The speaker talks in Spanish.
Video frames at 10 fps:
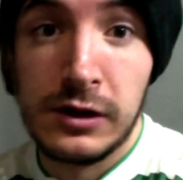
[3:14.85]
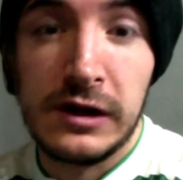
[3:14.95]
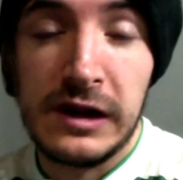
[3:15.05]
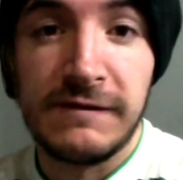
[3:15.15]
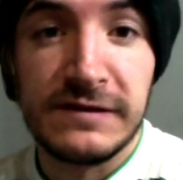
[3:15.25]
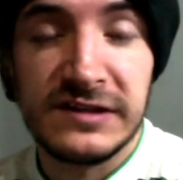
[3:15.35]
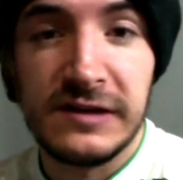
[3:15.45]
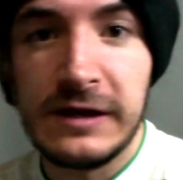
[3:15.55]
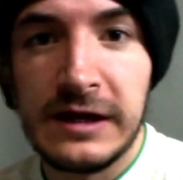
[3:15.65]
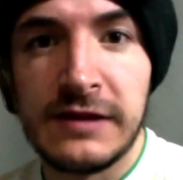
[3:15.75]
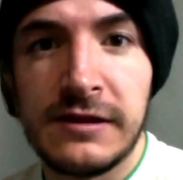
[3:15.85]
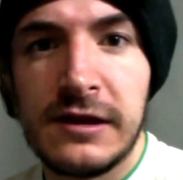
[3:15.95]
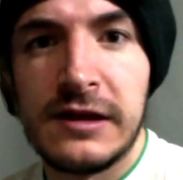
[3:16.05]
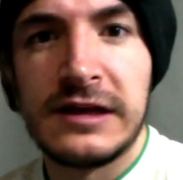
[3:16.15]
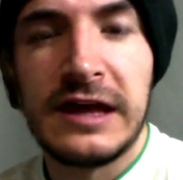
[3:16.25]
la festividad
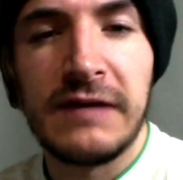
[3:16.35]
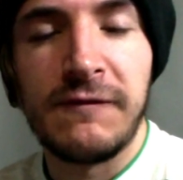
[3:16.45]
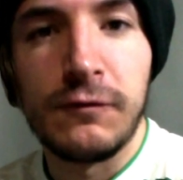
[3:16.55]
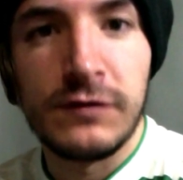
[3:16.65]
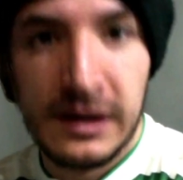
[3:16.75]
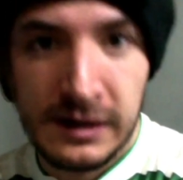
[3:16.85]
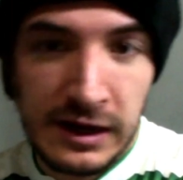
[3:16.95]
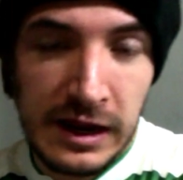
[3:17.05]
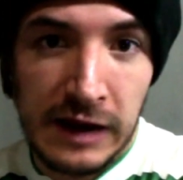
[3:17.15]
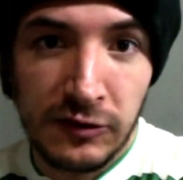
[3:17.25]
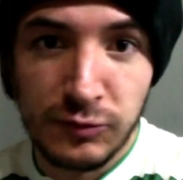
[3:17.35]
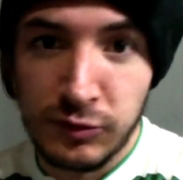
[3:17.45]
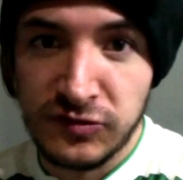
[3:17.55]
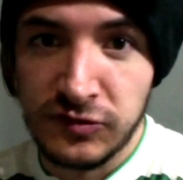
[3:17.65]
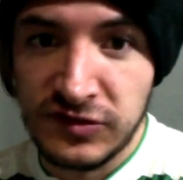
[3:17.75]
que fundan a los
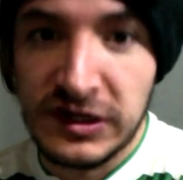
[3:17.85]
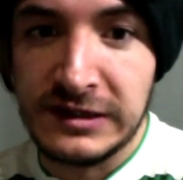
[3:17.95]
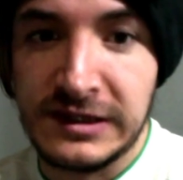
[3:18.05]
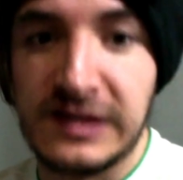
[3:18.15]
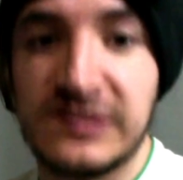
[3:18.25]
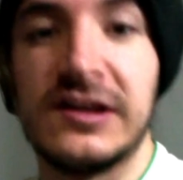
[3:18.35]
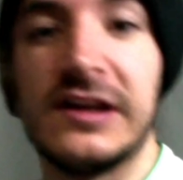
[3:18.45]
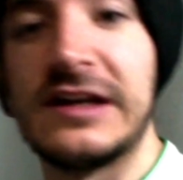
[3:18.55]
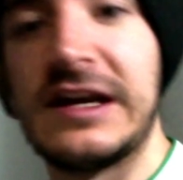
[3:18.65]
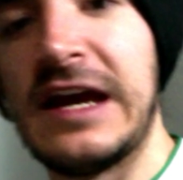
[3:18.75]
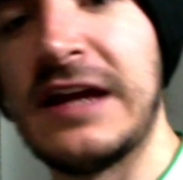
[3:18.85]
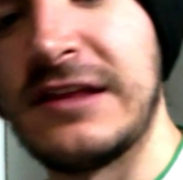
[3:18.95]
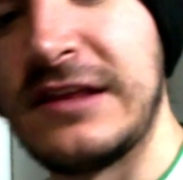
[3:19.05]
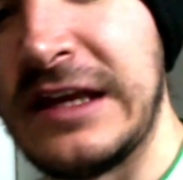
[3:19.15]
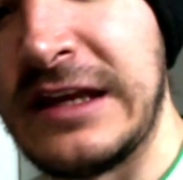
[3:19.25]
Boston Celtics, que
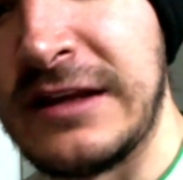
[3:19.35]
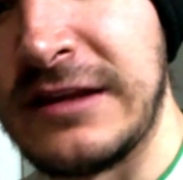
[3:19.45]
tienen